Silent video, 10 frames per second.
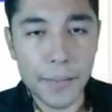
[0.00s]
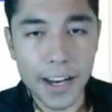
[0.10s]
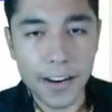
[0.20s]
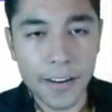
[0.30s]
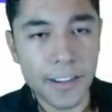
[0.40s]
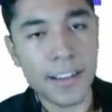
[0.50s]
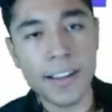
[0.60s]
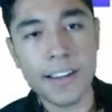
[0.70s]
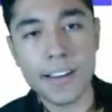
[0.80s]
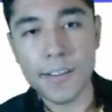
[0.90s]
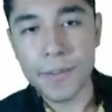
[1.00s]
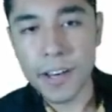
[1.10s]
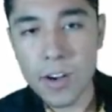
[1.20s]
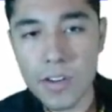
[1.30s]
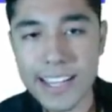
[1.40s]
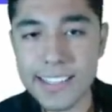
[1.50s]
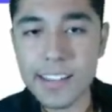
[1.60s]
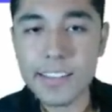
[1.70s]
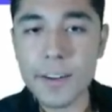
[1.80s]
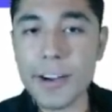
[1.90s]
Y miren, refirió que
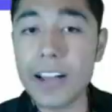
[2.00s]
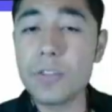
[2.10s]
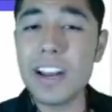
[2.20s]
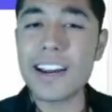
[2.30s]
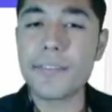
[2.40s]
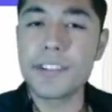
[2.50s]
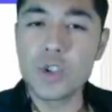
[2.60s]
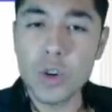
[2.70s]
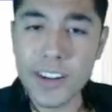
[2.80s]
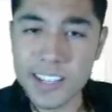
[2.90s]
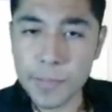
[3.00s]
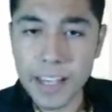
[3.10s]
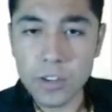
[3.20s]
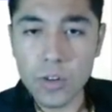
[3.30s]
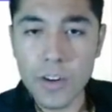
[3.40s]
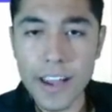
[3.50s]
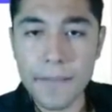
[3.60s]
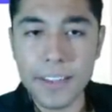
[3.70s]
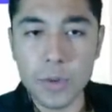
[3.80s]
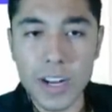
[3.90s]
siguen trabajando en la revisión respecto a
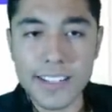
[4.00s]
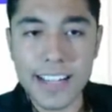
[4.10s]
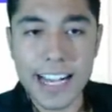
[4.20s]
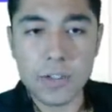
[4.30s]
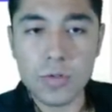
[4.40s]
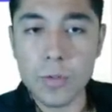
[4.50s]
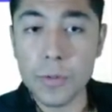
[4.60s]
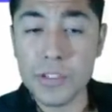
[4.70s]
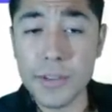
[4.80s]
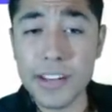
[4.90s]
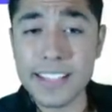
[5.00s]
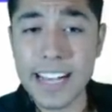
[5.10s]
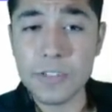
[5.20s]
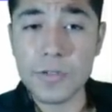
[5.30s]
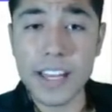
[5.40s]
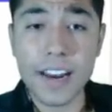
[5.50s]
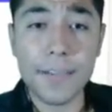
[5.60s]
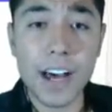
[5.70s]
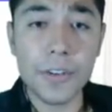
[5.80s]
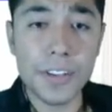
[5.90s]
eventuales casos o posibles casos de
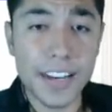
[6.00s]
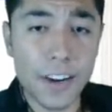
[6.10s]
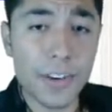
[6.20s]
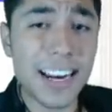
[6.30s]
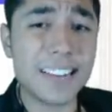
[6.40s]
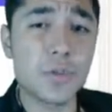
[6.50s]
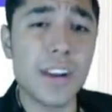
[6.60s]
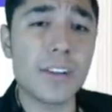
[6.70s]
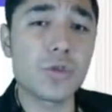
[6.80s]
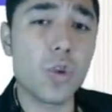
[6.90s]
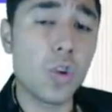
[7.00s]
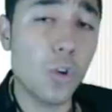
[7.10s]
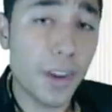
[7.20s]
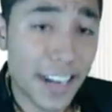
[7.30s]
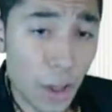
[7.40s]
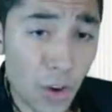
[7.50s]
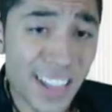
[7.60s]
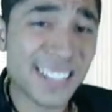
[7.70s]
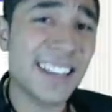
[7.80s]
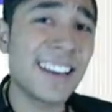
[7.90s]
lavado de dinero relacionados con
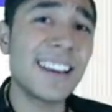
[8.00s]
gobernadores